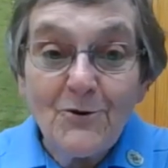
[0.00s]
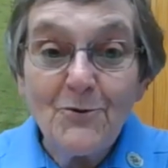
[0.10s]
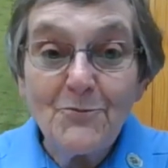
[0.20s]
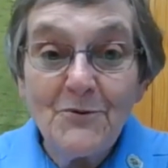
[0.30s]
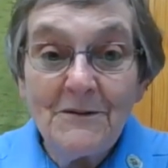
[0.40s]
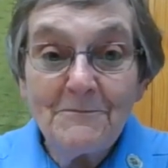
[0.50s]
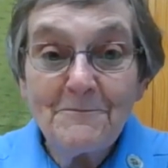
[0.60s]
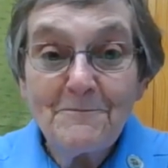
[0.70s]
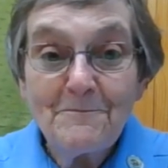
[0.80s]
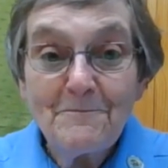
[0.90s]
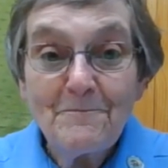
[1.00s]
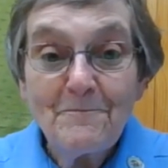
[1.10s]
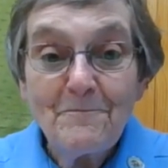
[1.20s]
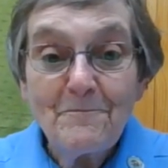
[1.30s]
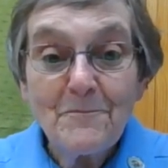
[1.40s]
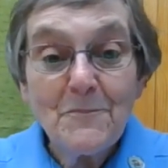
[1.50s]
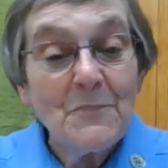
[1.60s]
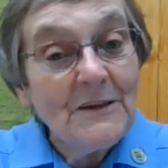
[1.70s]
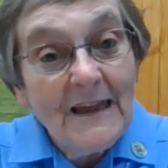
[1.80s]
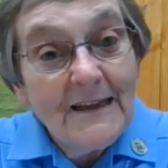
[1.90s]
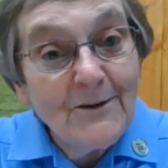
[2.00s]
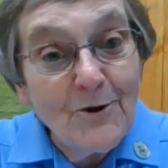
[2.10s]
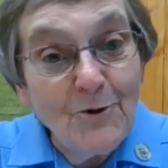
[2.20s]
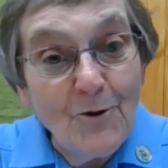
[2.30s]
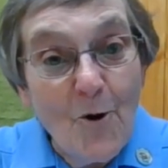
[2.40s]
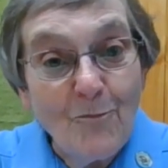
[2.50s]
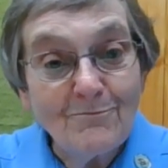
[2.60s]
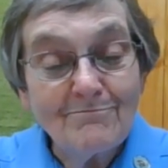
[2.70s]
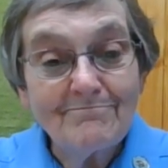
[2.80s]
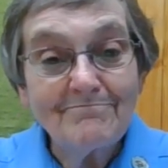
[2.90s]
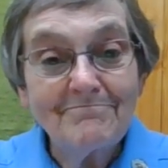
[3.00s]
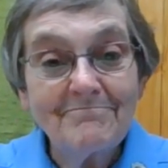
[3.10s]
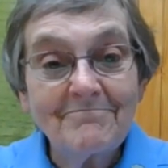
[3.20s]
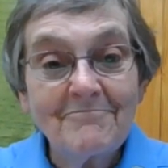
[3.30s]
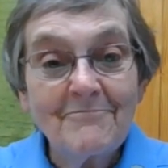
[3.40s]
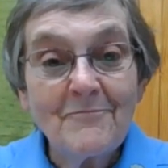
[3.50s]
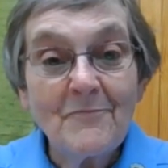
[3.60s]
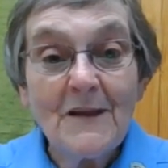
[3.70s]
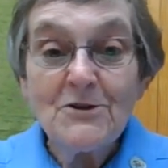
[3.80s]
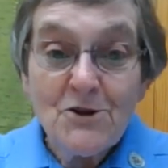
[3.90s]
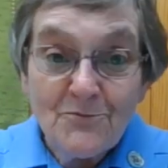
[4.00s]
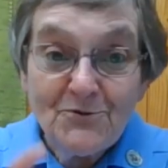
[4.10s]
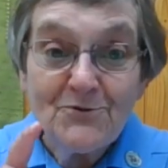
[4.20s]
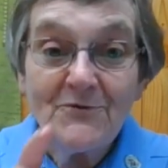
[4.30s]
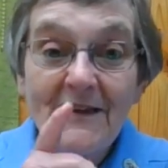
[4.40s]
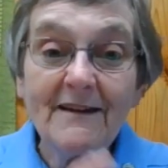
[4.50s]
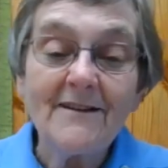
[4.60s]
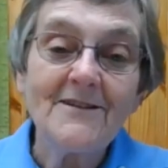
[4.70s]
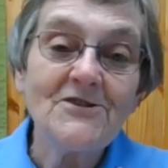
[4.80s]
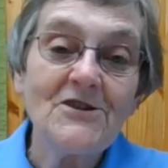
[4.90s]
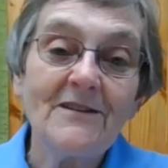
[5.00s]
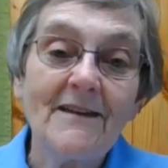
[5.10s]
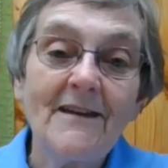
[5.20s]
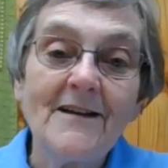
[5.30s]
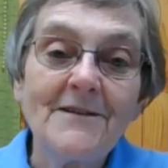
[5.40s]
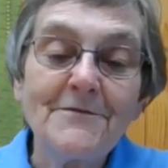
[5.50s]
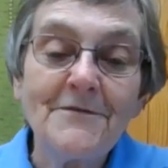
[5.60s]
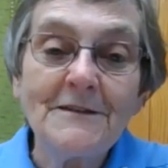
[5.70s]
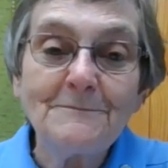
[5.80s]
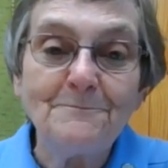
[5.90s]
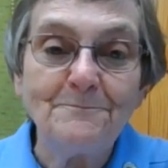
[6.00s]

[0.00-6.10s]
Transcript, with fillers: que oui, peut-être que non. Je me souviens quand j'étais enfant,